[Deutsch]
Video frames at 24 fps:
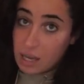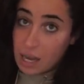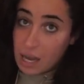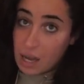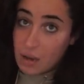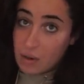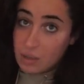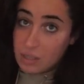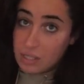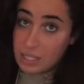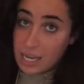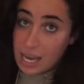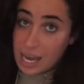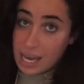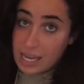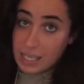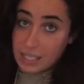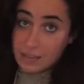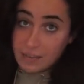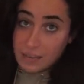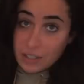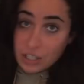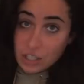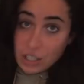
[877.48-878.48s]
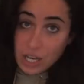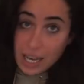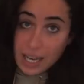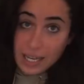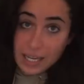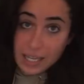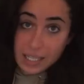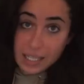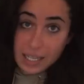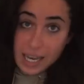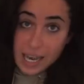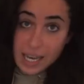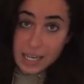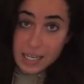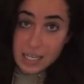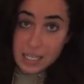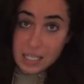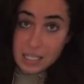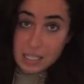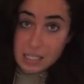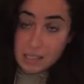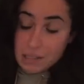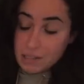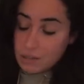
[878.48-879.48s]
auch da die Wahrscheinlichkeit,
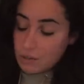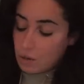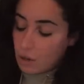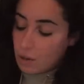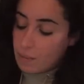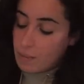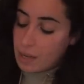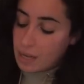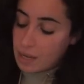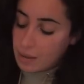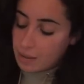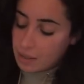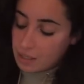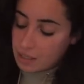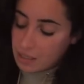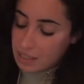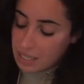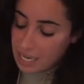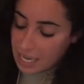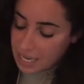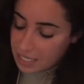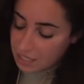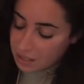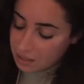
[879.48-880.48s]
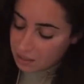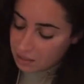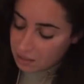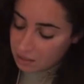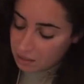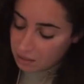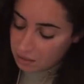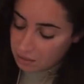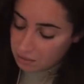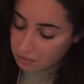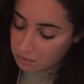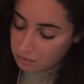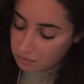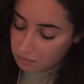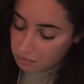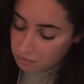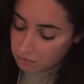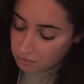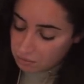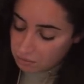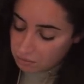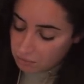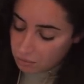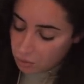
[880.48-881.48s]
dass ich die nochmal teste
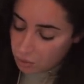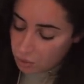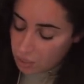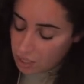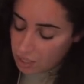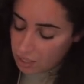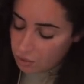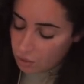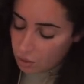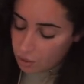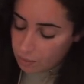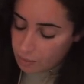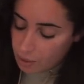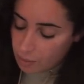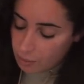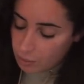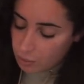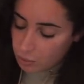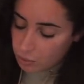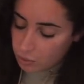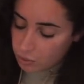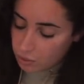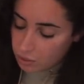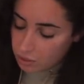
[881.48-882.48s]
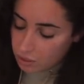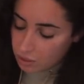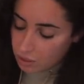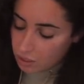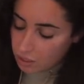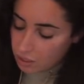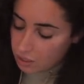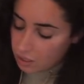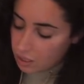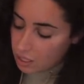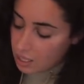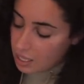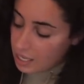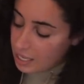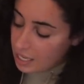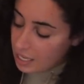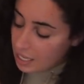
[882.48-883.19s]
oder nochmal benutze,